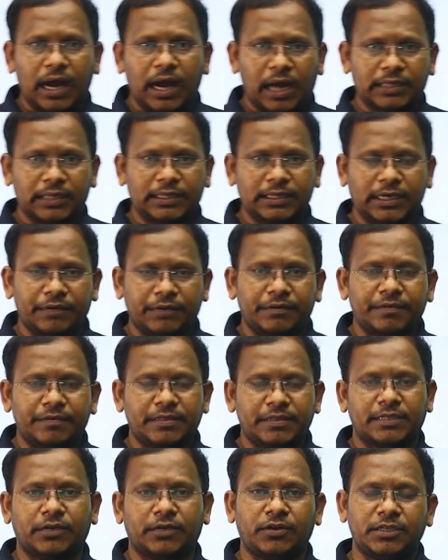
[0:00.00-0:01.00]
ఆర్థిక
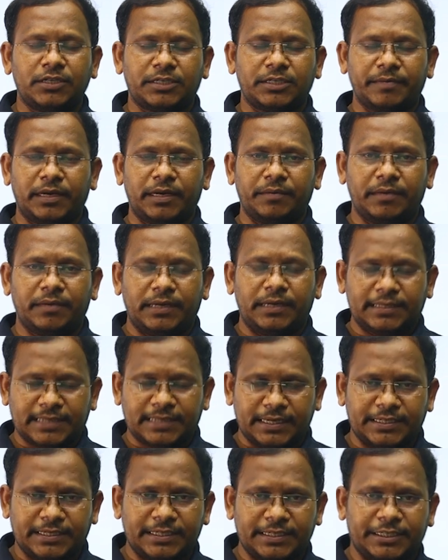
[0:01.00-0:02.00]
వ్యవస్థ గురించి మనం
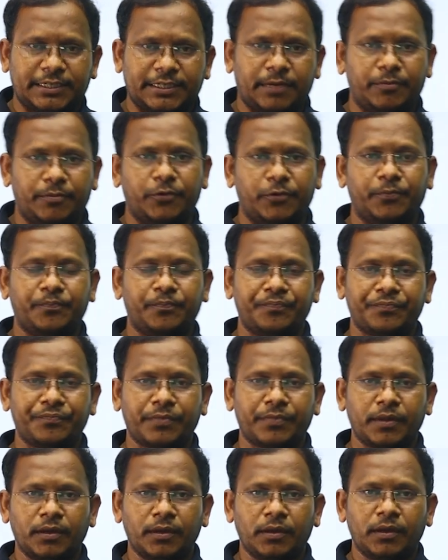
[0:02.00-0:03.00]
డిస్కస్ చేశాము
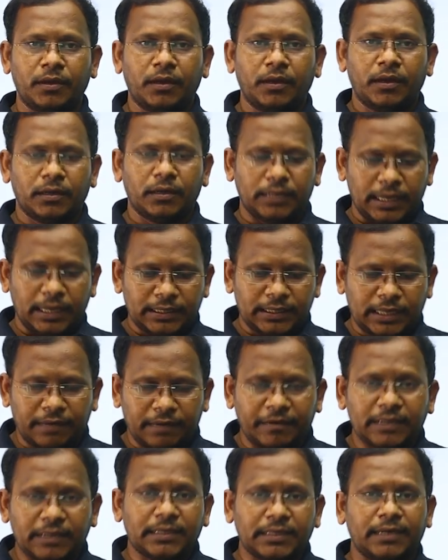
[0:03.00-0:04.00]
దాని
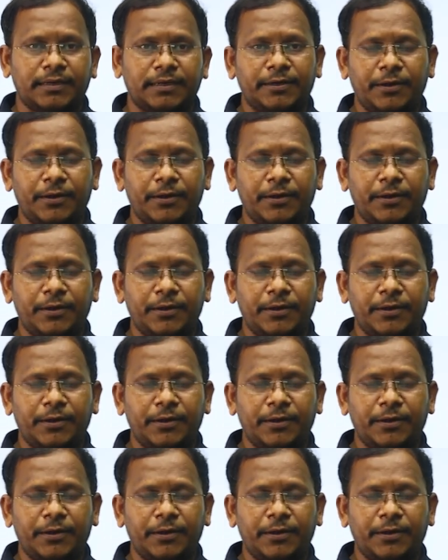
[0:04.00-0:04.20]
తర్వాత